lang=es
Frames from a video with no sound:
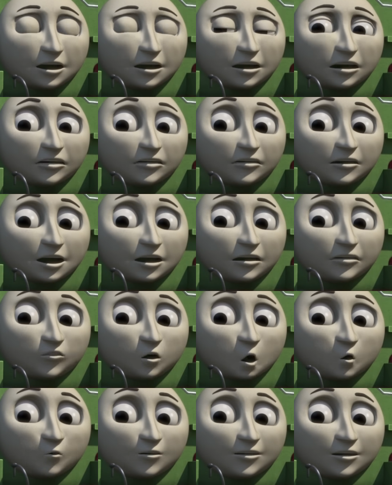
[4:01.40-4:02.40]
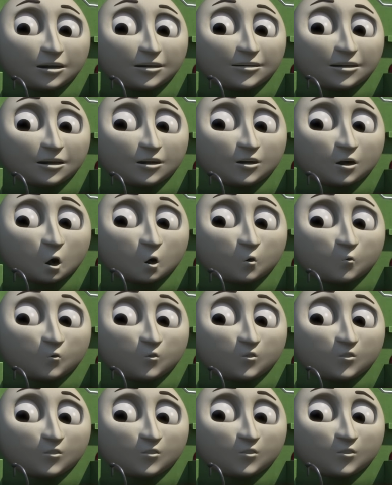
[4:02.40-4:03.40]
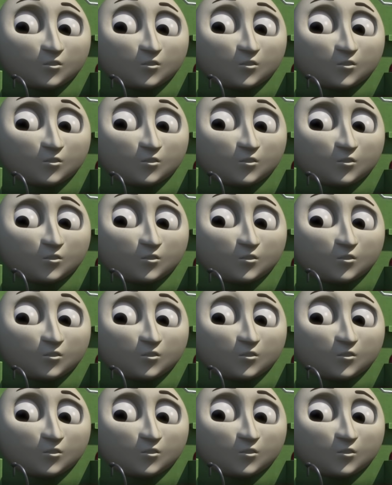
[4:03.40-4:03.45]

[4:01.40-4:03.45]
Bueno, sí necesito un